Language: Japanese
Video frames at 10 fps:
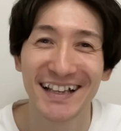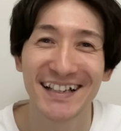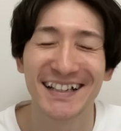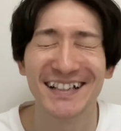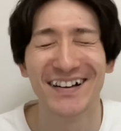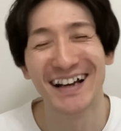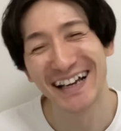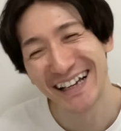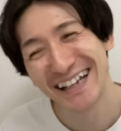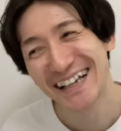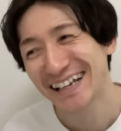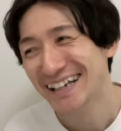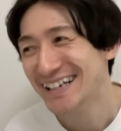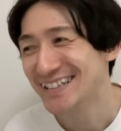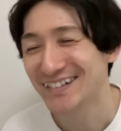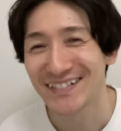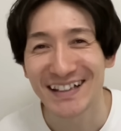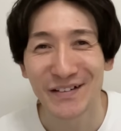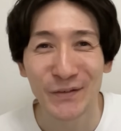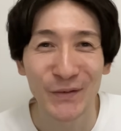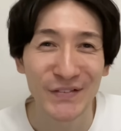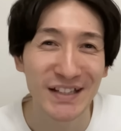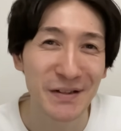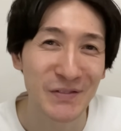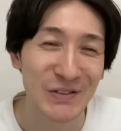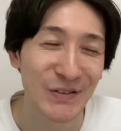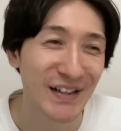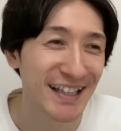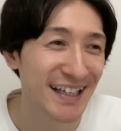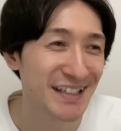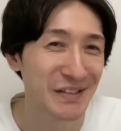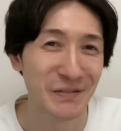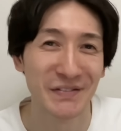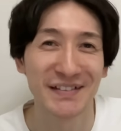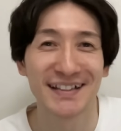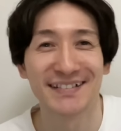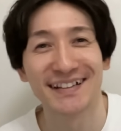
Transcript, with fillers: えそんな怒ってもしょうがないと思うけど